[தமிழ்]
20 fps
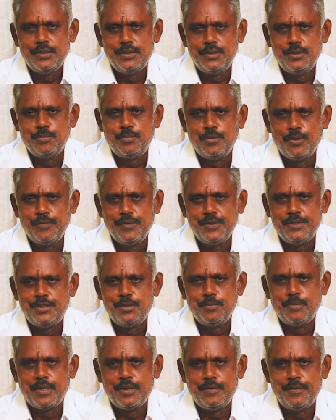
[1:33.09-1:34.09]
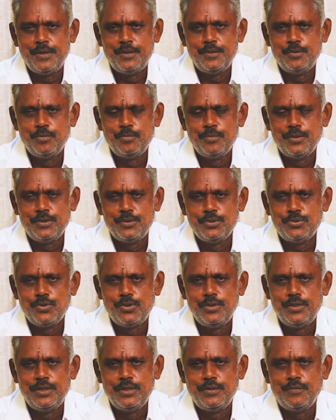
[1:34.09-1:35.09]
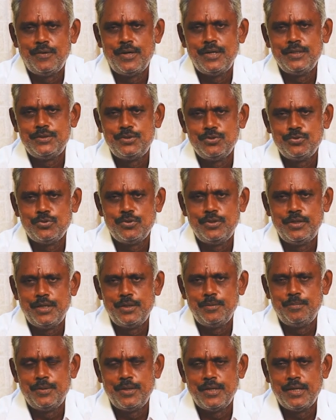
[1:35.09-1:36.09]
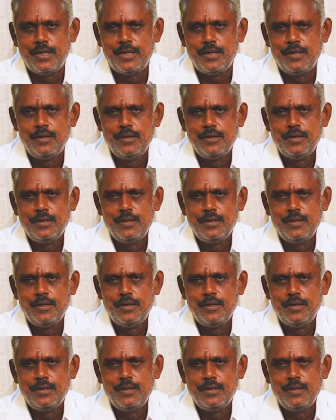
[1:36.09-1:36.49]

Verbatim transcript: நீ போய் வெற்றி பெற வேண்டும் என்று சொல்லி வாழ்த்தி சொல்லி அனுப்பினார்